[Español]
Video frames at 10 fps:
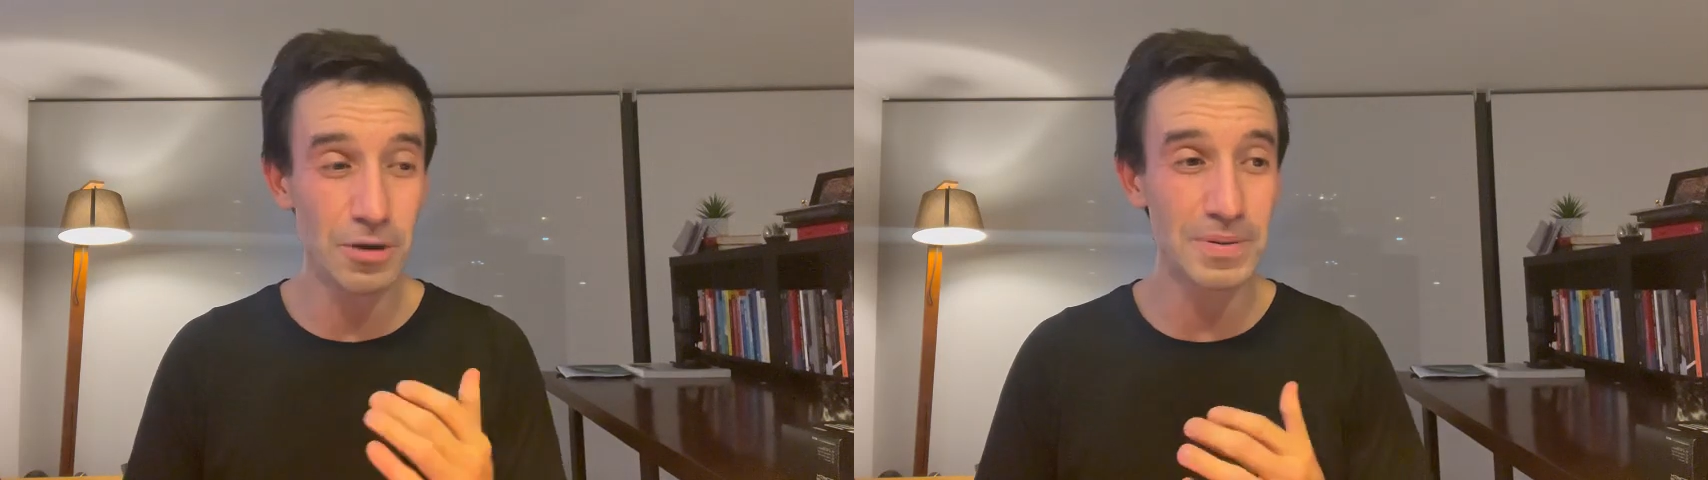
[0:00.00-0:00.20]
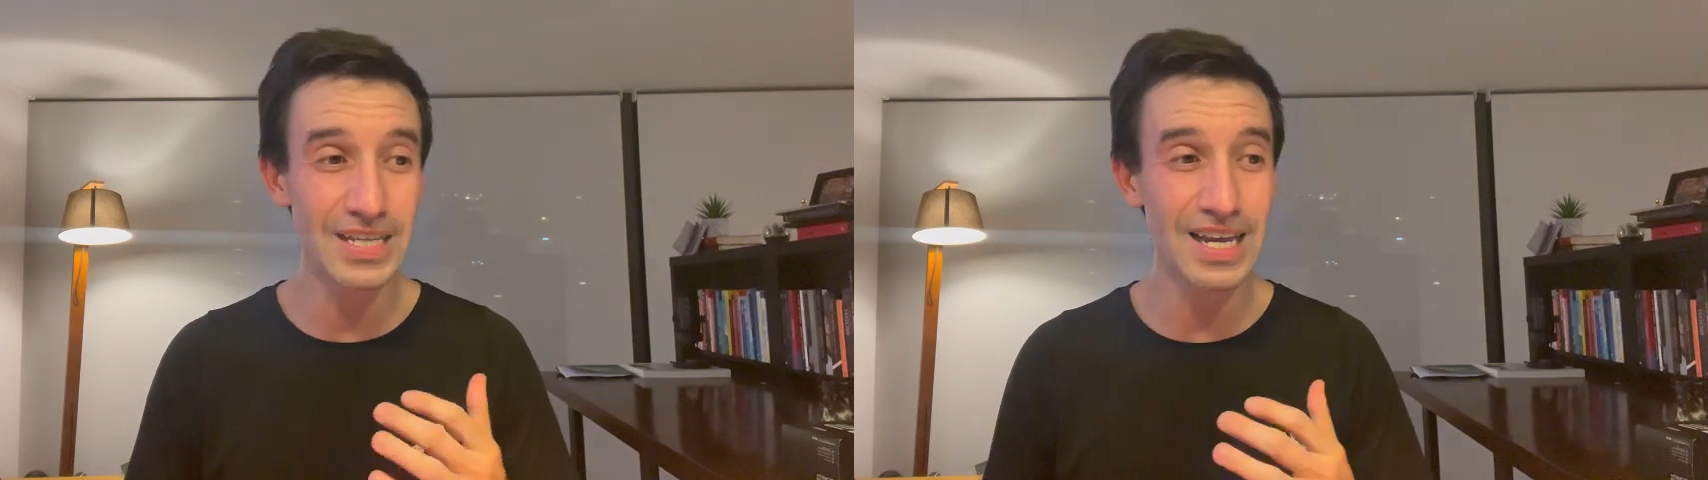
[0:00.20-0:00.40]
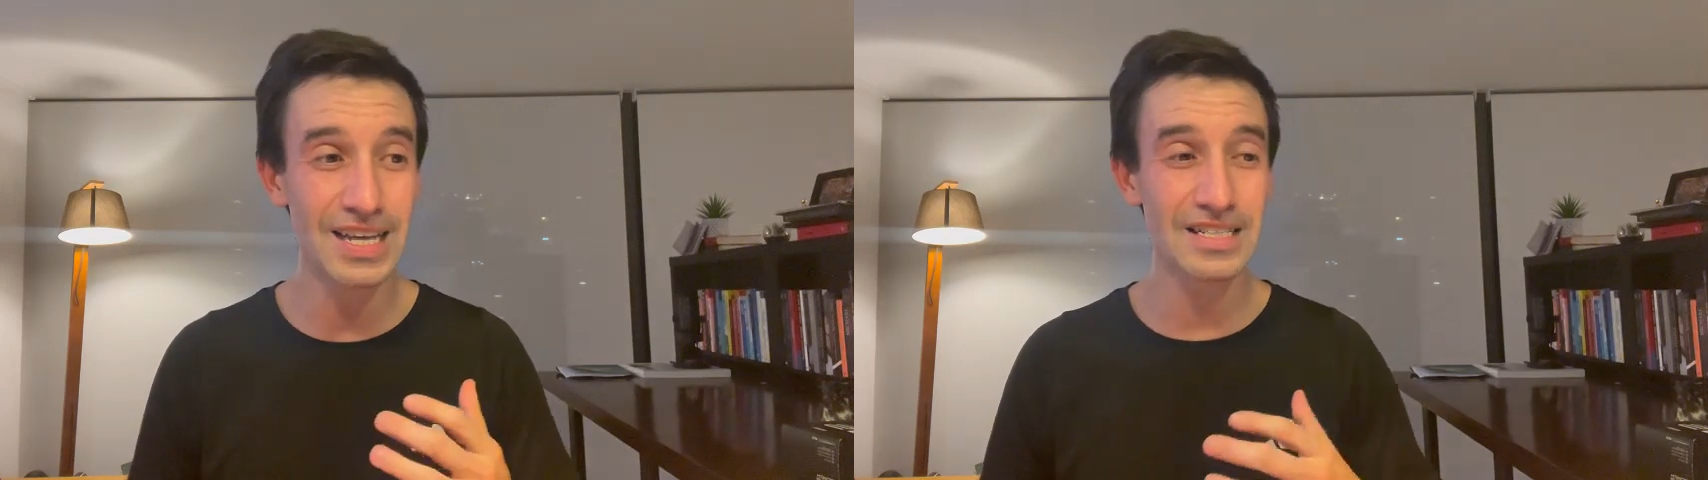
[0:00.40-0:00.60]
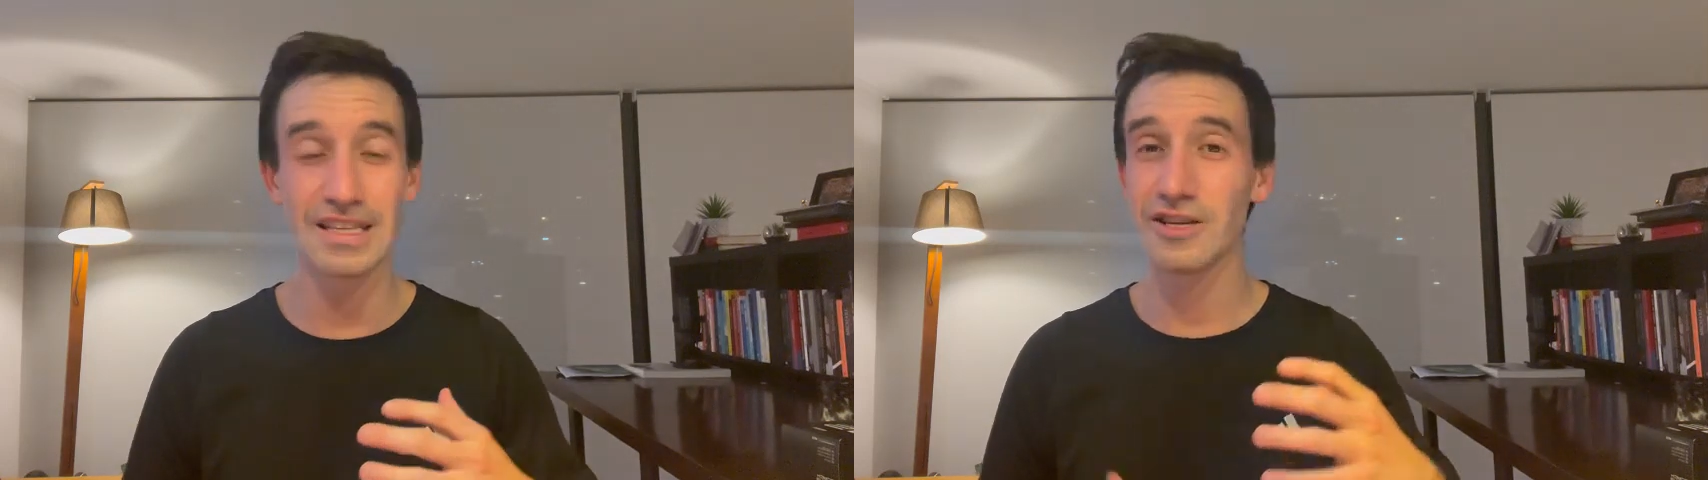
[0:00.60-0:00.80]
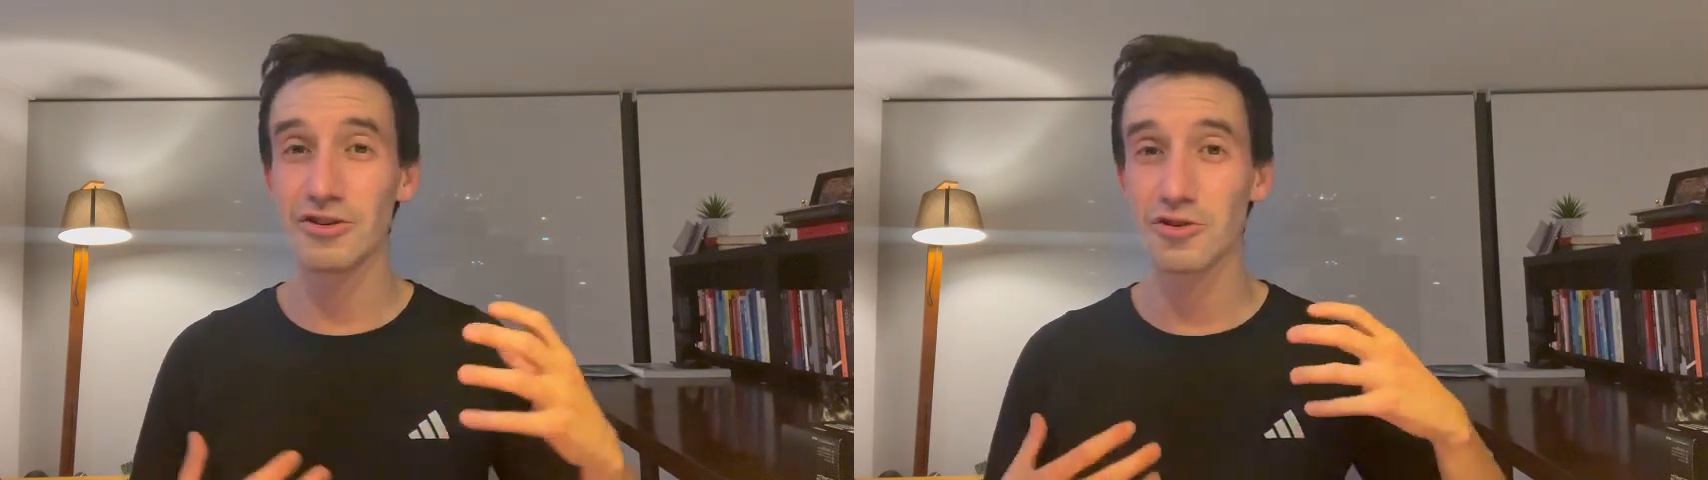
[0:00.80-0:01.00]
especiales en el
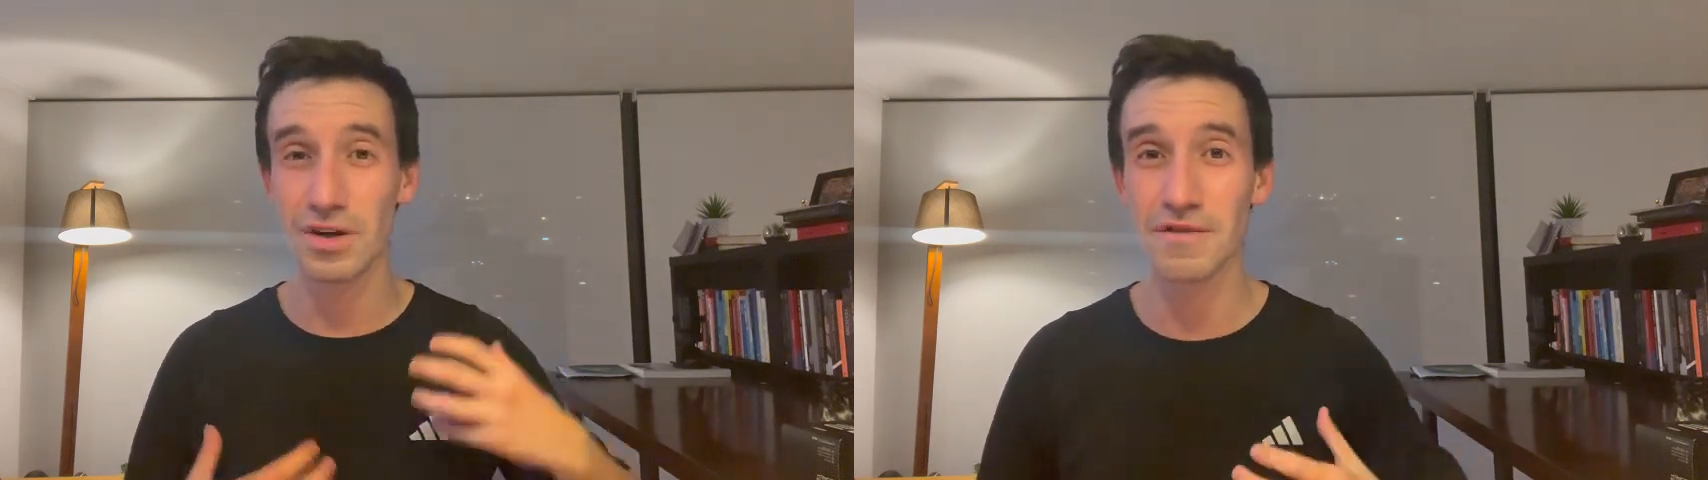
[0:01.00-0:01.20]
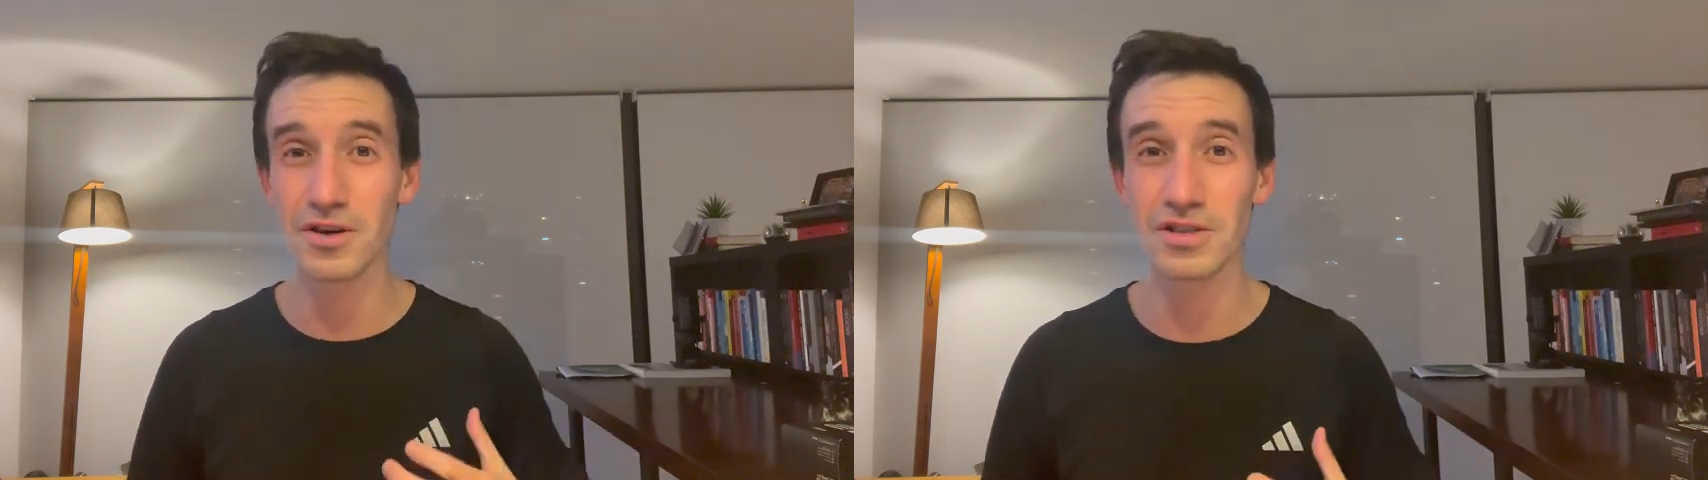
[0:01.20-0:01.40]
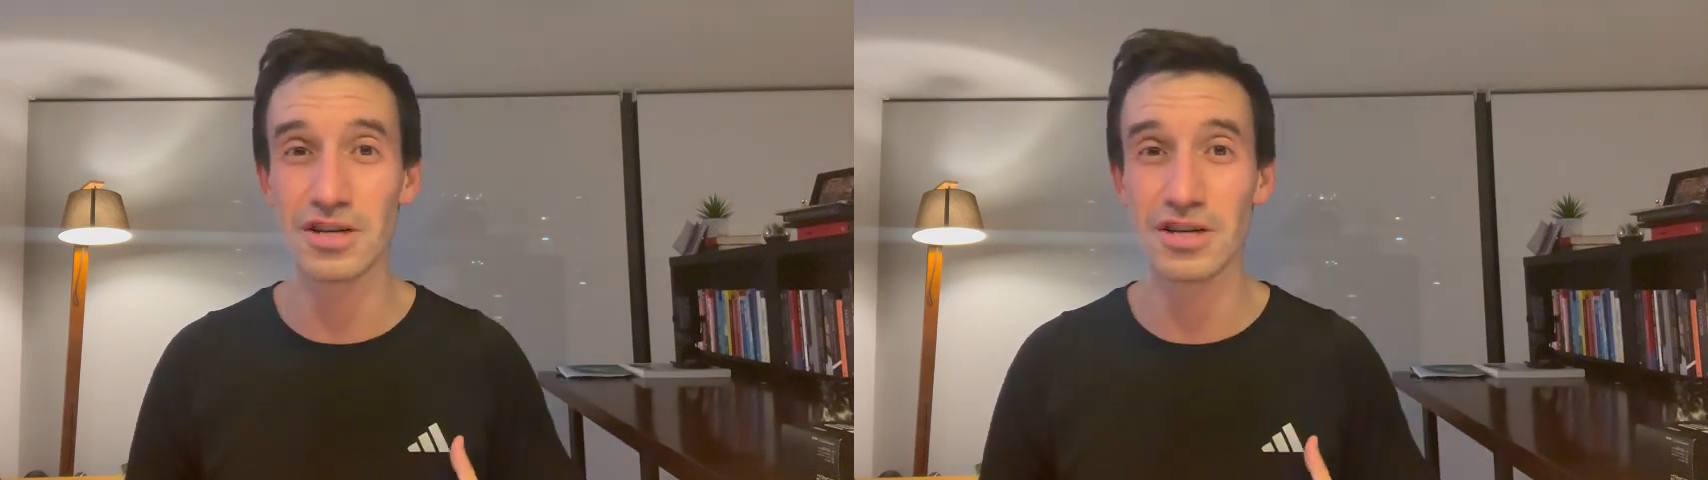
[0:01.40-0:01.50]
sentido soberbio,